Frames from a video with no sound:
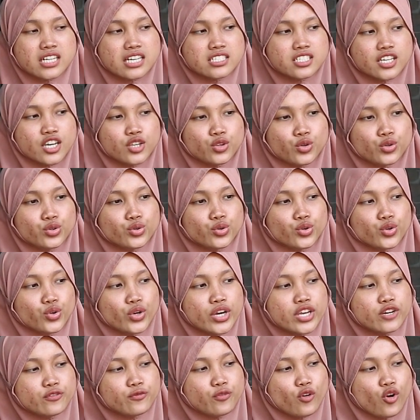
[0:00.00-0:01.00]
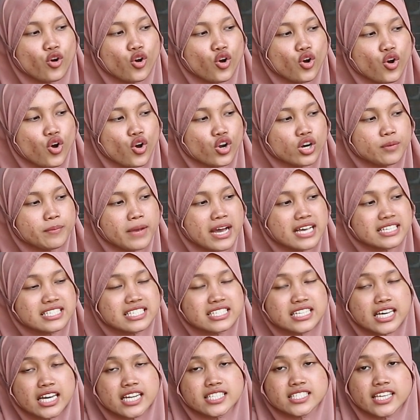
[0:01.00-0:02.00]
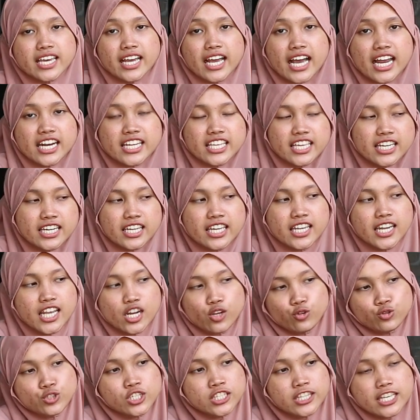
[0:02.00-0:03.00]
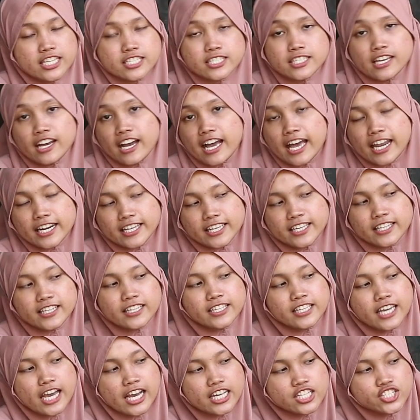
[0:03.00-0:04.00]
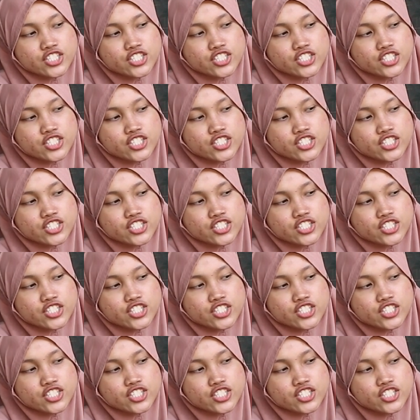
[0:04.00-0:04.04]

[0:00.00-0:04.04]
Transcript: nah segitu dulu informasi dari saya kali ini dan uji tesnya kali ini ya.